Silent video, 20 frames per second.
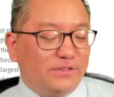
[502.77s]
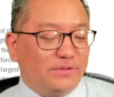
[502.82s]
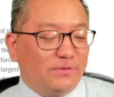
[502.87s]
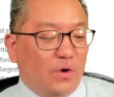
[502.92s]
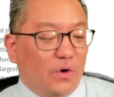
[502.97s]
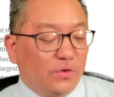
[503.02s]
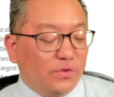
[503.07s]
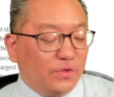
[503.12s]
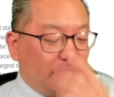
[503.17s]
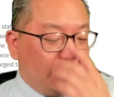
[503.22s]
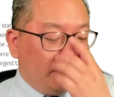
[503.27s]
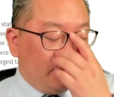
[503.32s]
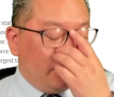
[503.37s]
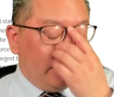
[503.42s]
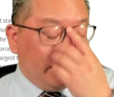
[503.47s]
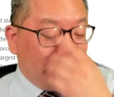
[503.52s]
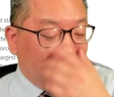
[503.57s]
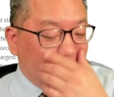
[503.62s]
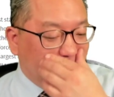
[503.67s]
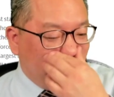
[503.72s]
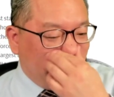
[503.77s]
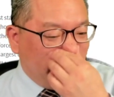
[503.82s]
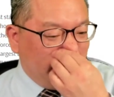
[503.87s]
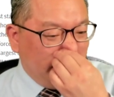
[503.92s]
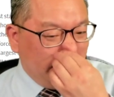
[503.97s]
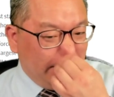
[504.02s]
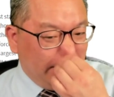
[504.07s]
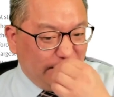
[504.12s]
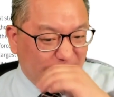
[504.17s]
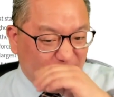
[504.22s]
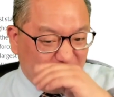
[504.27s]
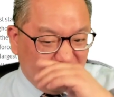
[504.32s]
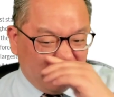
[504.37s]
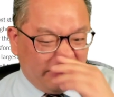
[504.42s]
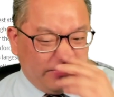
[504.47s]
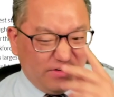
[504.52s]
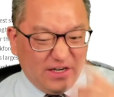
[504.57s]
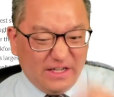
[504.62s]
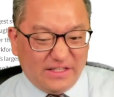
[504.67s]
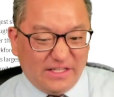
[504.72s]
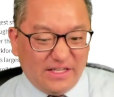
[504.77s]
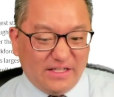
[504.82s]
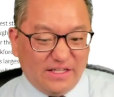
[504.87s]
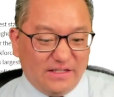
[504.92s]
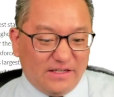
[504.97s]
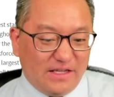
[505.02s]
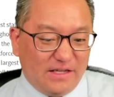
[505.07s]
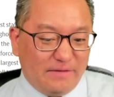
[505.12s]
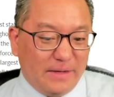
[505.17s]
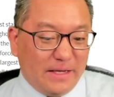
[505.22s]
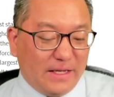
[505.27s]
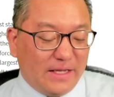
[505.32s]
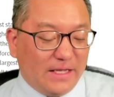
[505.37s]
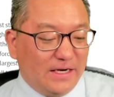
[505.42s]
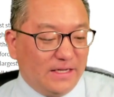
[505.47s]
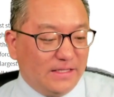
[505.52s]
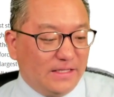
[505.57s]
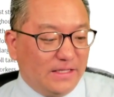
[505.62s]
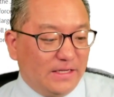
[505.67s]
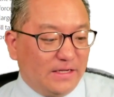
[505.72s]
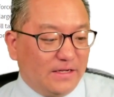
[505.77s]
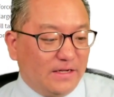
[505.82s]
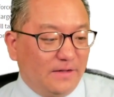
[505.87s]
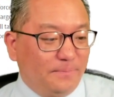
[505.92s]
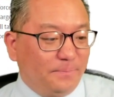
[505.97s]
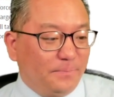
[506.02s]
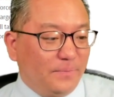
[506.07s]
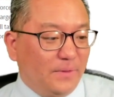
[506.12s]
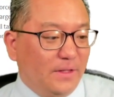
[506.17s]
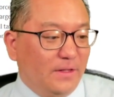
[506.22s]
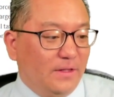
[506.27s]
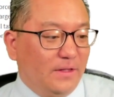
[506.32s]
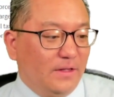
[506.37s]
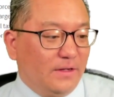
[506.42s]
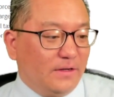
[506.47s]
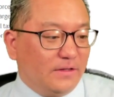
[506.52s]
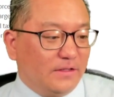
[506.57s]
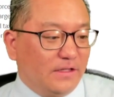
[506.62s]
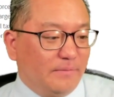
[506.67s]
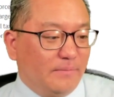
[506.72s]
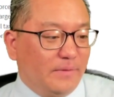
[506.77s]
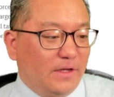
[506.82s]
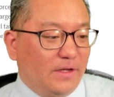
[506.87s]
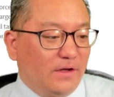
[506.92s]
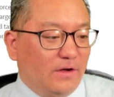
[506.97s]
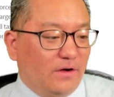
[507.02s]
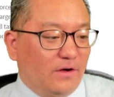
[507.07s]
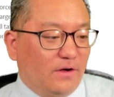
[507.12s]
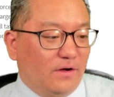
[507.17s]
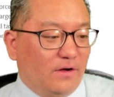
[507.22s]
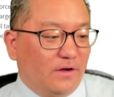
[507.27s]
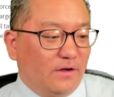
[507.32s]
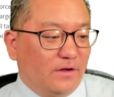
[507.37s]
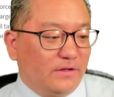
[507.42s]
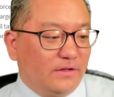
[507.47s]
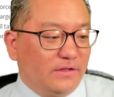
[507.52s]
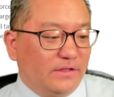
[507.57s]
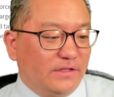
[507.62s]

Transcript: 지금 언어를 얘네들 어, 필라테야 되는 게 몇 개나 되니까 그 다음에 어,